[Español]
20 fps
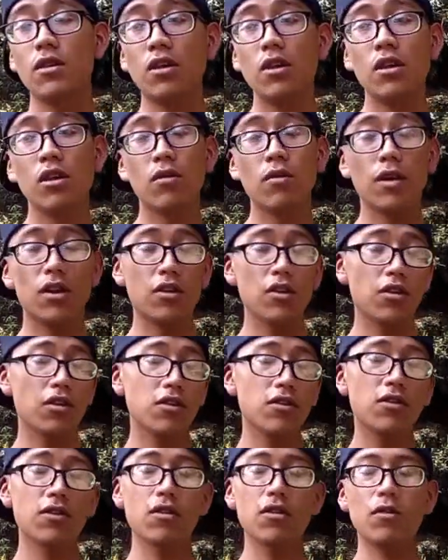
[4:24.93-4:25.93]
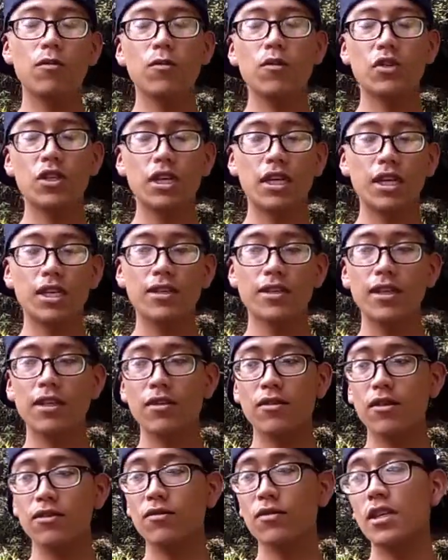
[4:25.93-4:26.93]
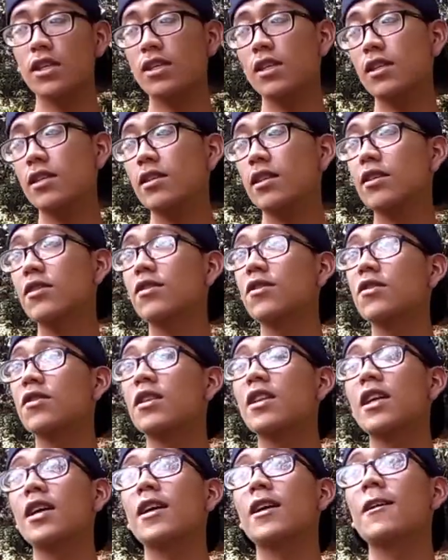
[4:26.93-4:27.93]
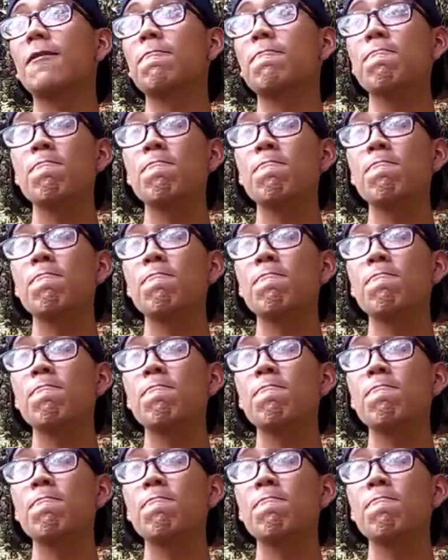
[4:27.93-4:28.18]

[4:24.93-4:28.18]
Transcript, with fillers: Cuando yo toco música saico es una sensación de